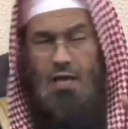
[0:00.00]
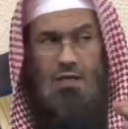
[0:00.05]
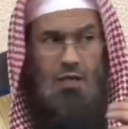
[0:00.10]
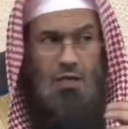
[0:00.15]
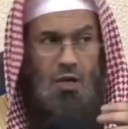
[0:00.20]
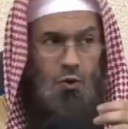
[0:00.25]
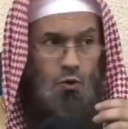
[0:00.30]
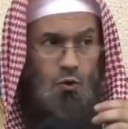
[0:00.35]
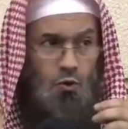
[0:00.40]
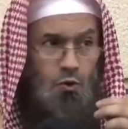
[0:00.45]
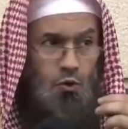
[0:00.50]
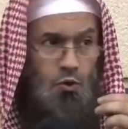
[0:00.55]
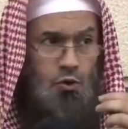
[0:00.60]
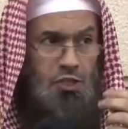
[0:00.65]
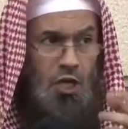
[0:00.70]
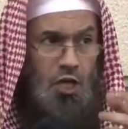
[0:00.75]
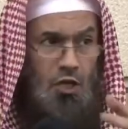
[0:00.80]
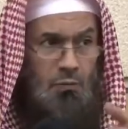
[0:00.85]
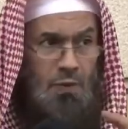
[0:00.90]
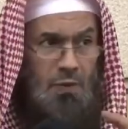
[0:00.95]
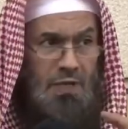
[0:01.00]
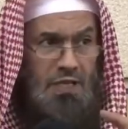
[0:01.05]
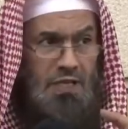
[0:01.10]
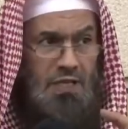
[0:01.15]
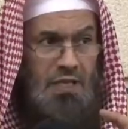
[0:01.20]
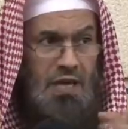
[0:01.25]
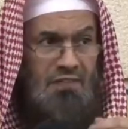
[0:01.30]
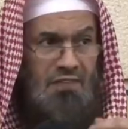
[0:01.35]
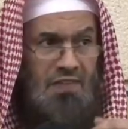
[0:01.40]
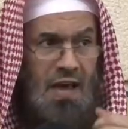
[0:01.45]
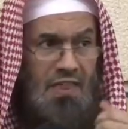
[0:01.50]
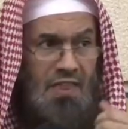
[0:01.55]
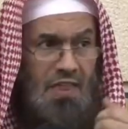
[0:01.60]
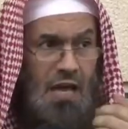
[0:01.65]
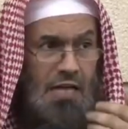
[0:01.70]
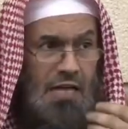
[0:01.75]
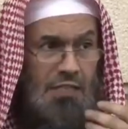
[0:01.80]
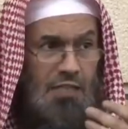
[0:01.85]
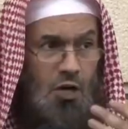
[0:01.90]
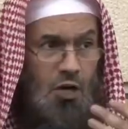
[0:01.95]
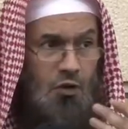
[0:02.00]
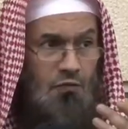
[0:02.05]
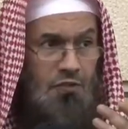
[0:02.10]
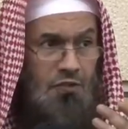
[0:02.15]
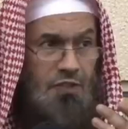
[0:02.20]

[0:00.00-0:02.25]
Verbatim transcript: يقول يجهر بالنيه فهذا خطا